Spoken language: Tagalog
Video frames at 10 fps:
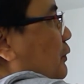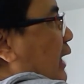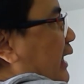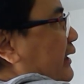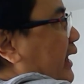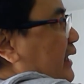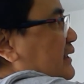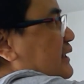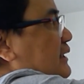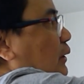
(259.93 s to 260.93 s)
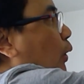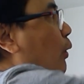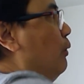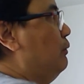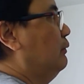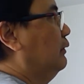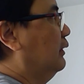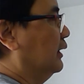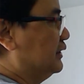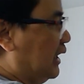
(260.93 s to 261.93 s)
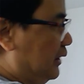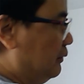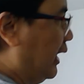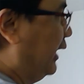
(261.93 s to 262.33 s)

Yung IXO at saka yung